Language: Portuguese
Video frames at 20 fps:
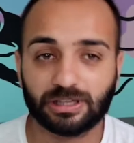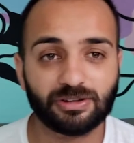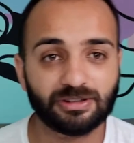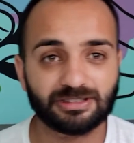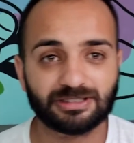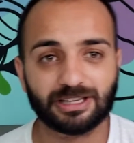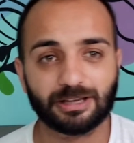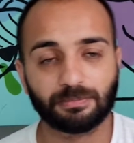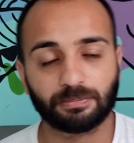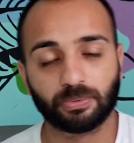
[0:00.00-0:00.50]
dar um
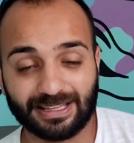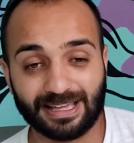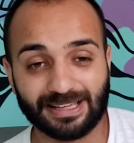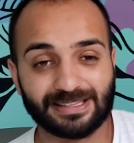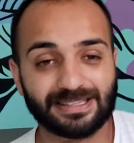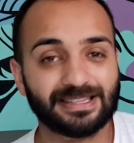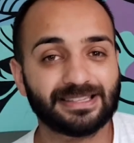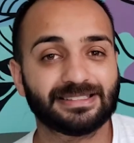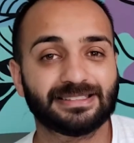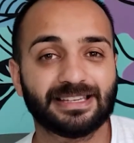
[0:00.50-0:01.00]
exemplo.
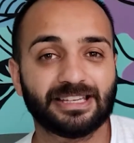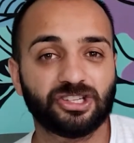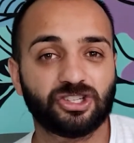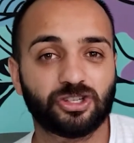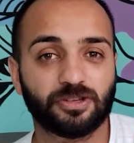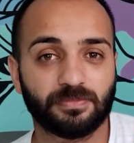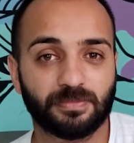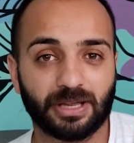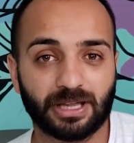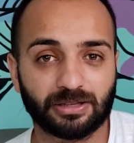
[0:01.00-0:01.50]
Esses
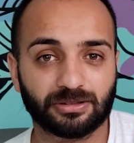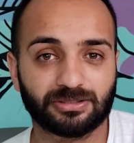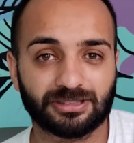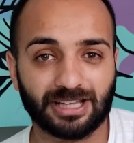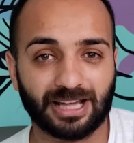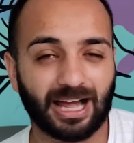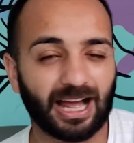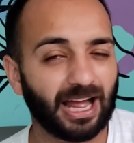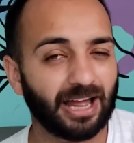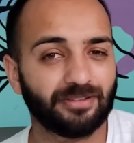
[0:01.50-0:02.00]
sentimentos de
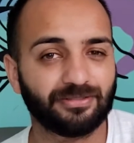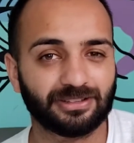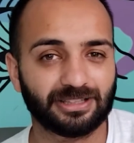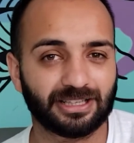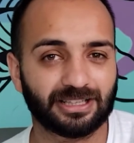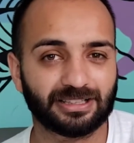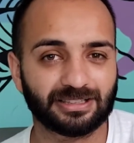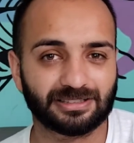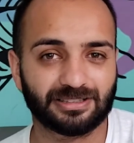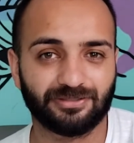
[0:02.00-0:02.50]
raiva, de
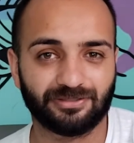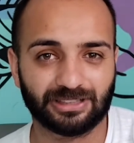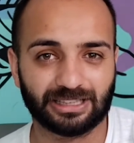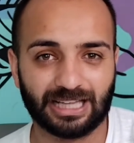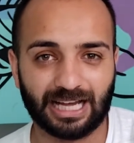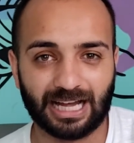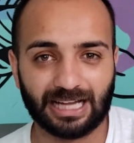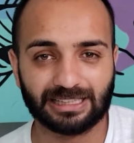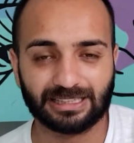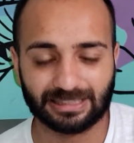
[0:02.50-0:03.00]

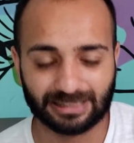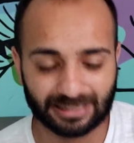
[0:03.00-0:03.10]
agressividade,